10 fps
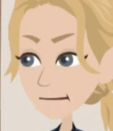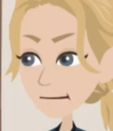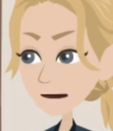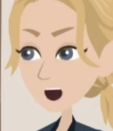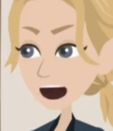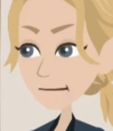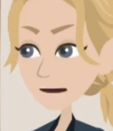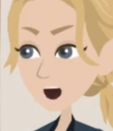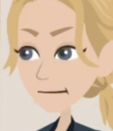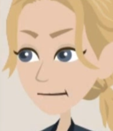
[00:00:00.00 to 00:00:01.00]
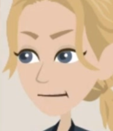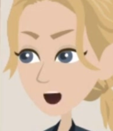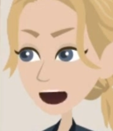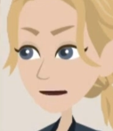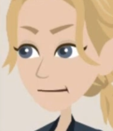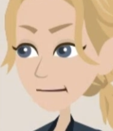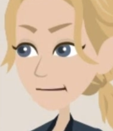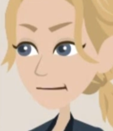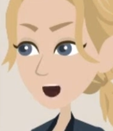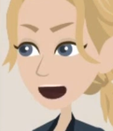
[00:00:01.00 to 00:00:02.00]
節約、仕
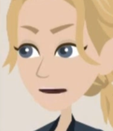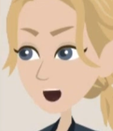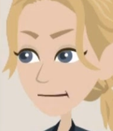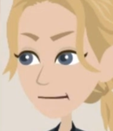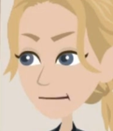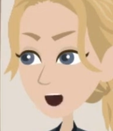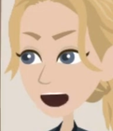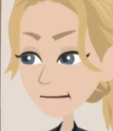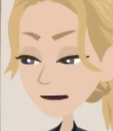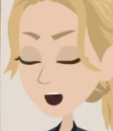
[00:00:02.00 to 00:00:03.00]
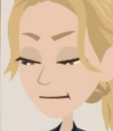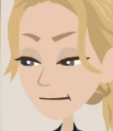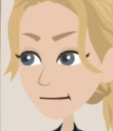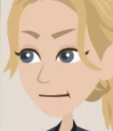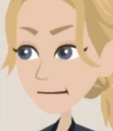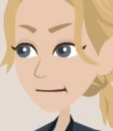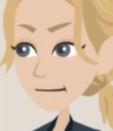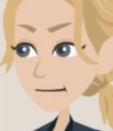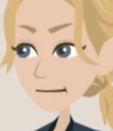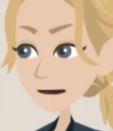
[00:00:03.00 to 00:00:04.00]
事、投資の3つを
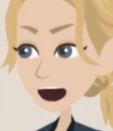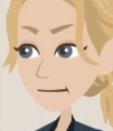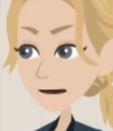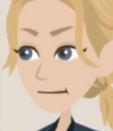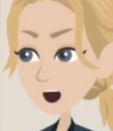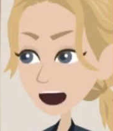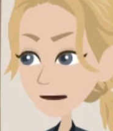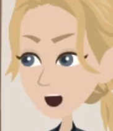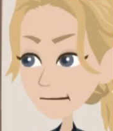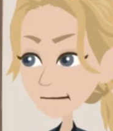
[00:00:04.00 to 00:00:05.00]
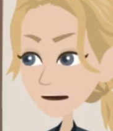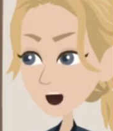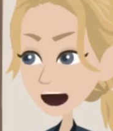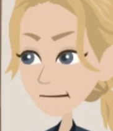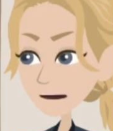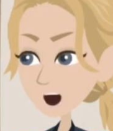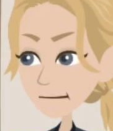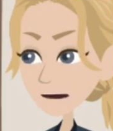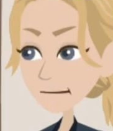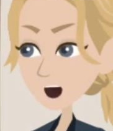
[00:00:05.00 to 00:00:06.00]
自分に合ったやり方で家計
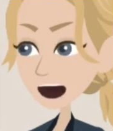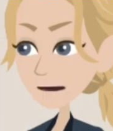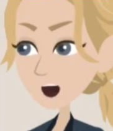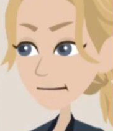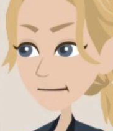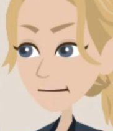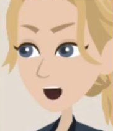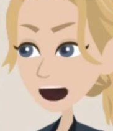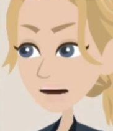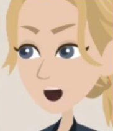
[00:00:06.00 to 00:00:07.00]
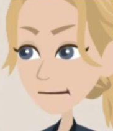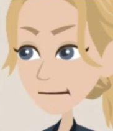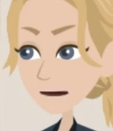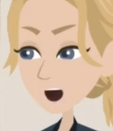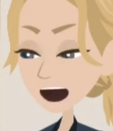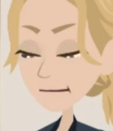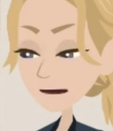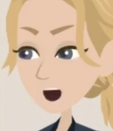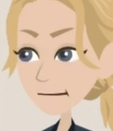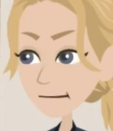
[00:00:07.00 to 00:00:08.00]
に取り入れることです。
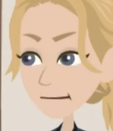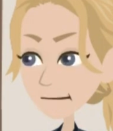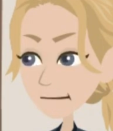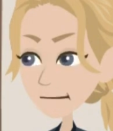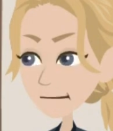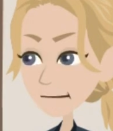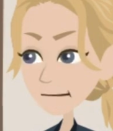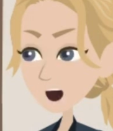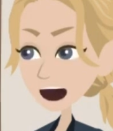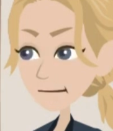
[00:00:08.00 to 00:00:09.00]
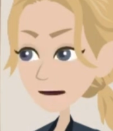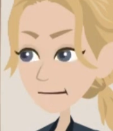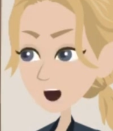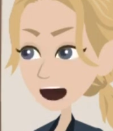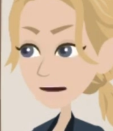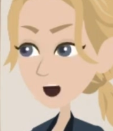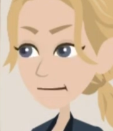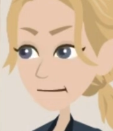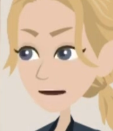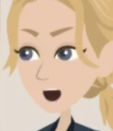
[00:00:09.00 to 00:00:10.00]
うまくやれば月5万アップ
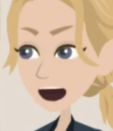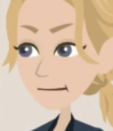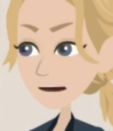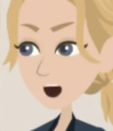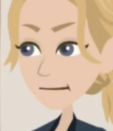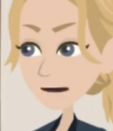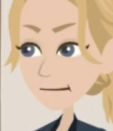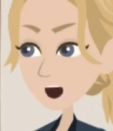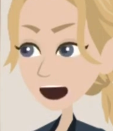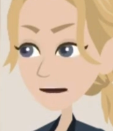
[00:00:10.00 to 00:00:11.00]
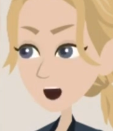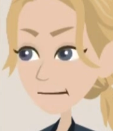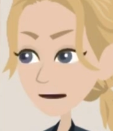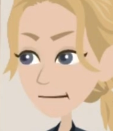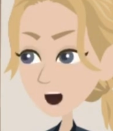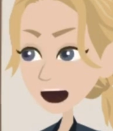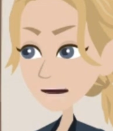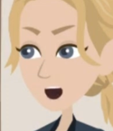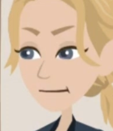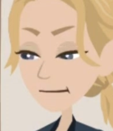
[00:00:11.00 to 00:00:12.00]
への道のりを楽しく歩ん
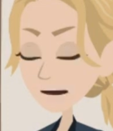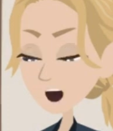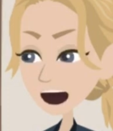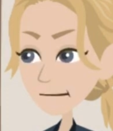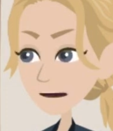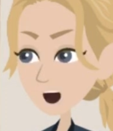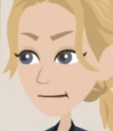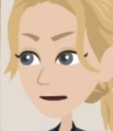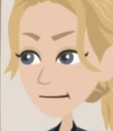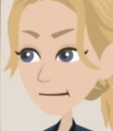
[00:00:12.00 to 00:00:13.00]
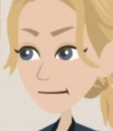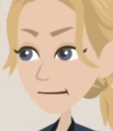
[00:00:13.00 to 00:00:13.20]
でいくことも可能です。